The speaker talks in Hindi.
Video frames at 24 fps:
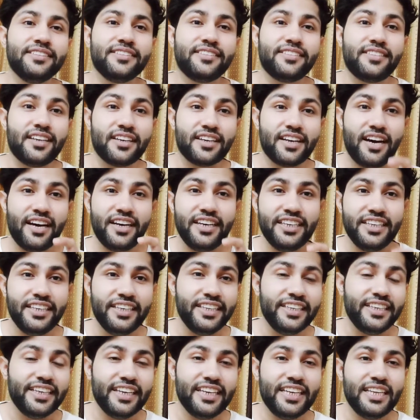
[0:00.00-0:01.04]
सरकारी
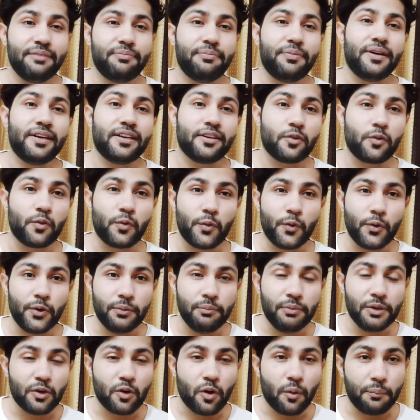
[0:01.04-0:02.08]
डीएनए पर कोई
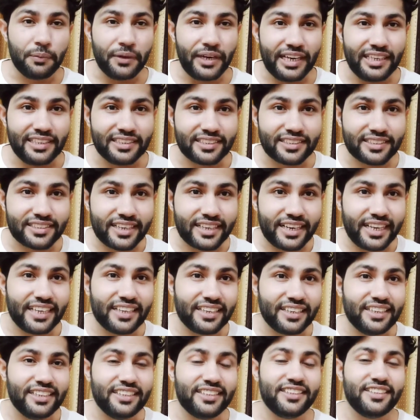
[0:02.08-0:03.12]
भी कॉपीराइट स्ट्राइक
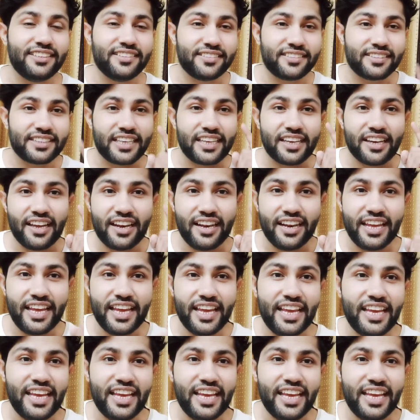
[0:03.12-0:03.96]
नहीं थी सिंगल